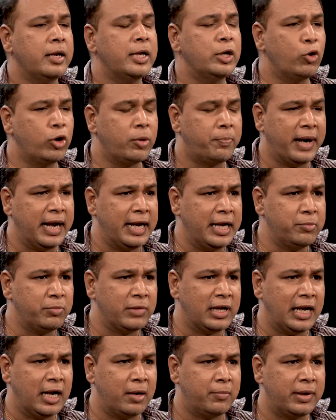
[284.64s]
நீ ஒரு
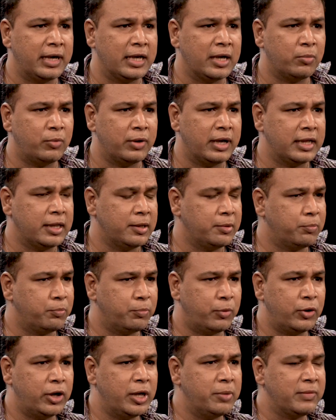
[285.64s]
பையனையும் கல்யாணம் பண்ணிக்க முடியாது
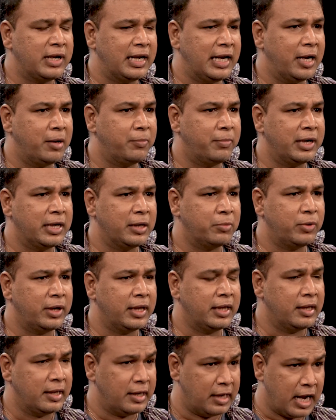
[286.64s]
பொண்ணையும் கல்யாணம் பண்ணிக்க
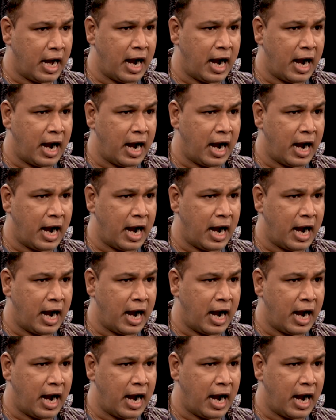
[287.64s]
முடியாது